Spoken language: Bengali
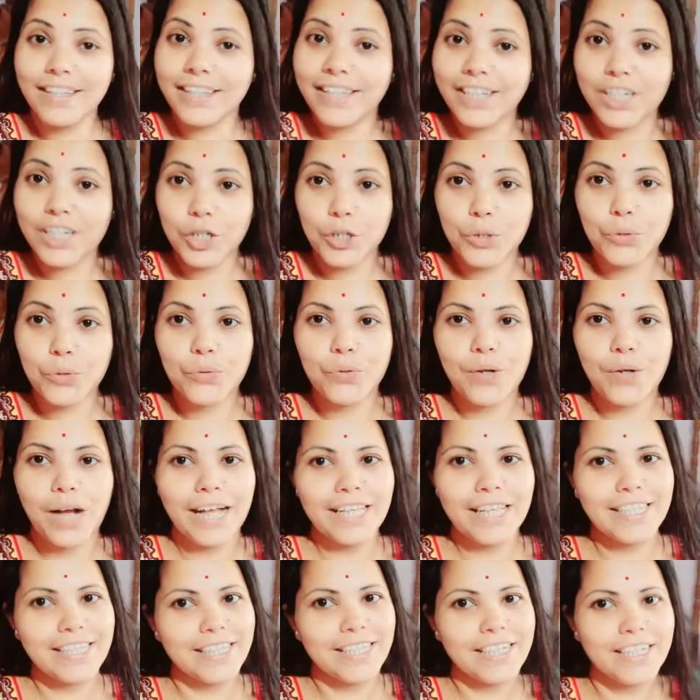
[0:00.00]
ত্রিশু
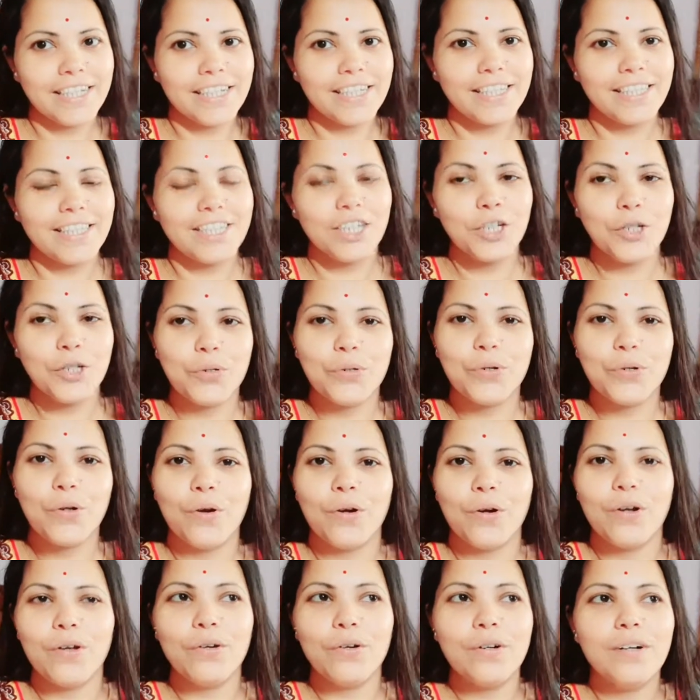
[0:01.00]
আজকে ত্রিশুর
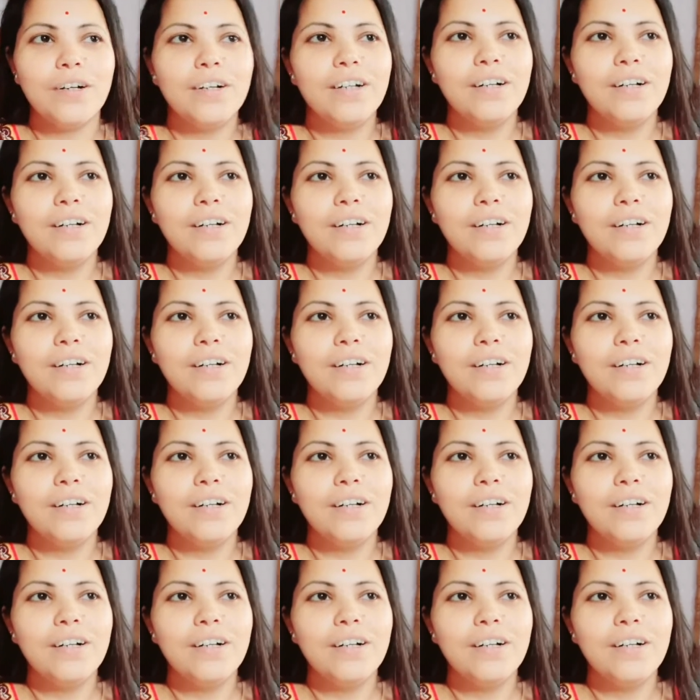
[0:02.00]
হলো